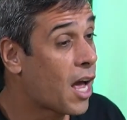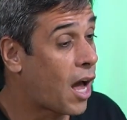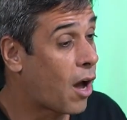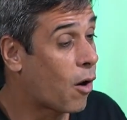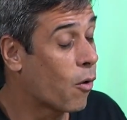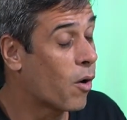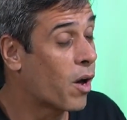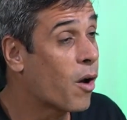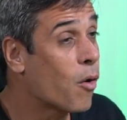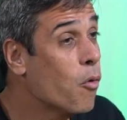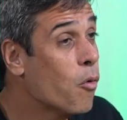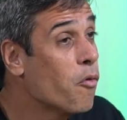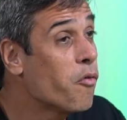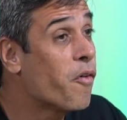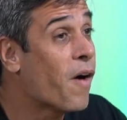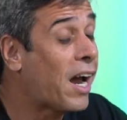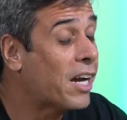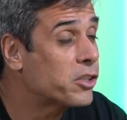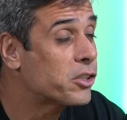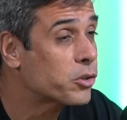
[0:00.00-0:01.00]
Agora, o
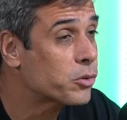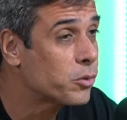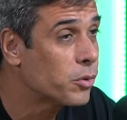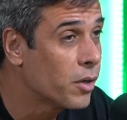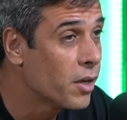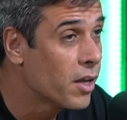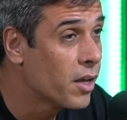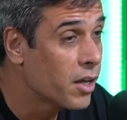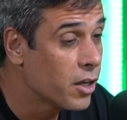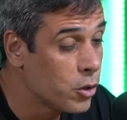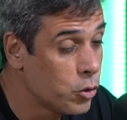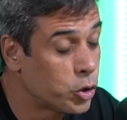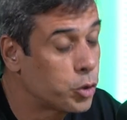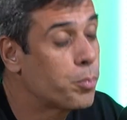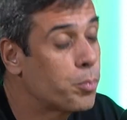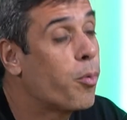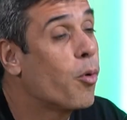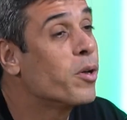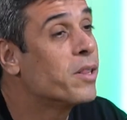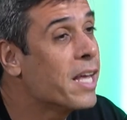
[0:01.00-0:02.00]
Vasco e os
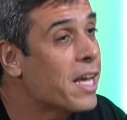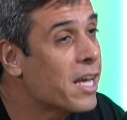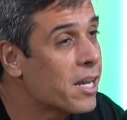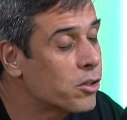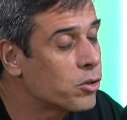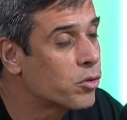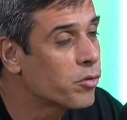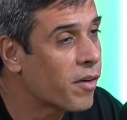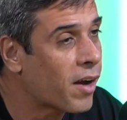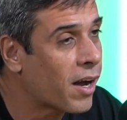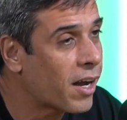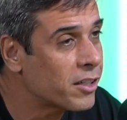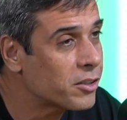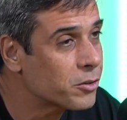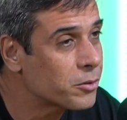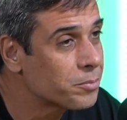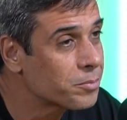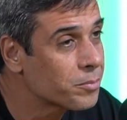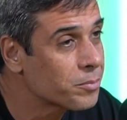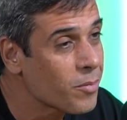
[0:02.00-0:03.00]
poderes do
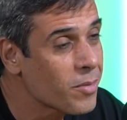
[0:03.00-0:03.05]
Vasco